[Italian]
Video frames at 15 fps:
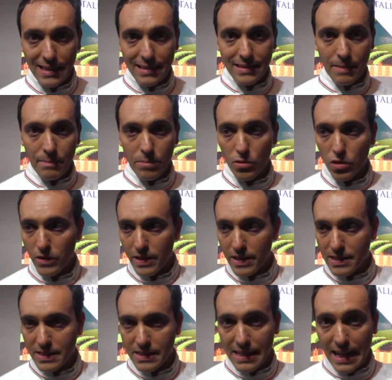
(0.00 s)
del cioccolato di
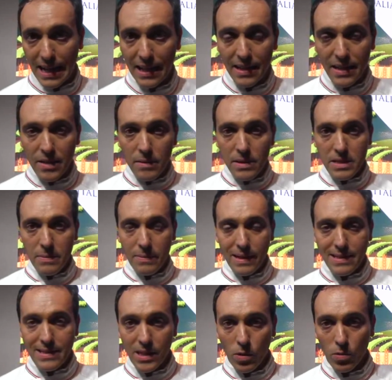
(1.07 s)
Cosenza, in grado di
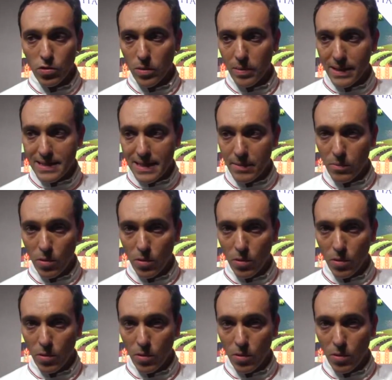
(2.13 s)
coinvolgere